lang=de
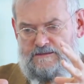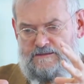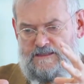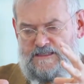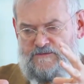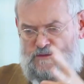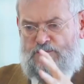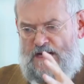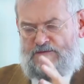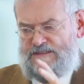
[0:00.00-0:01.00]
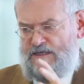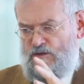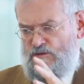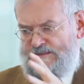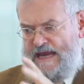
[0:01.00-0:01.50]
dieses Wunderbare, was in
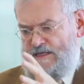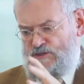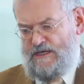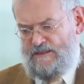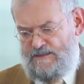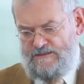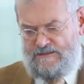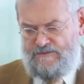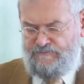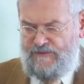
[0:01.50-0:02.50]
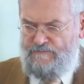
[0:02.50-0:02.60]
Kolossä geschehen ist.